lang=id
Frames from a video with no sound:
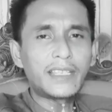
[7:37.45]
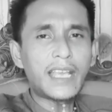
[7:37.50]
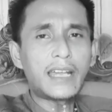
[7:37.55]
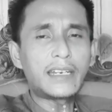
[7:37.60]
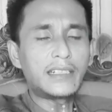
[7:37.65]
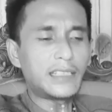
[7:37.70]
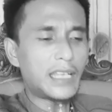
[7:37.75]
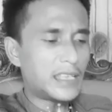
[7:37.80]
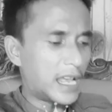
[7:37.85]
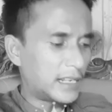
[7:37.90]

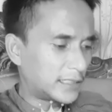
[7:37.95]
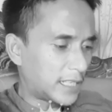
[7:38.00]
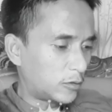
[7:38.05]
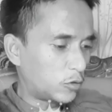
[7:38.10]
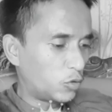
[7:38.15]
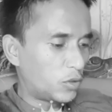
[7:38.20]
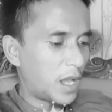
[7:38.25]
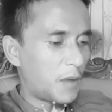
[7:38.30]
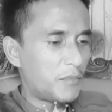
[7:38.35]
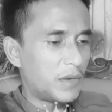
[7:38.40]
jarinya yang
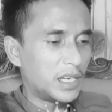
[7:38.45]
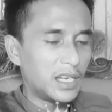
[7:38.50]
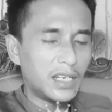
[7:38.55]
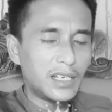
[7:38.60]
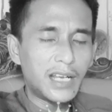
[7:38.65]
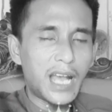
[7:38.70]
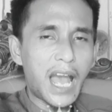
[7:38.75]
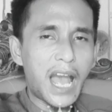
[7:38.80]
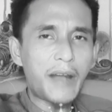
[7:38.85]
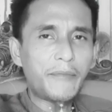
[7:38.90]
satunya
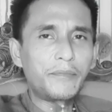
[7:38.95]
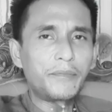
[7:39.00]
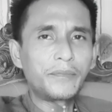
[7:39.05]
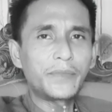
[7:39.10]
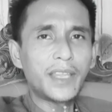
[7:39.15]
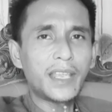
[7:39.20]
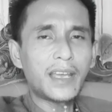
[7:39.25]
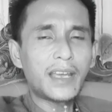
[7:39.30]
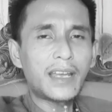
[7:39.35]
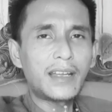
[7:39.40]
menggenggam,
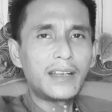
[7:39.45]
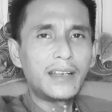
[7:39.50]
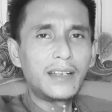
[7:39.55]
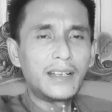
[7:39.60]
ya.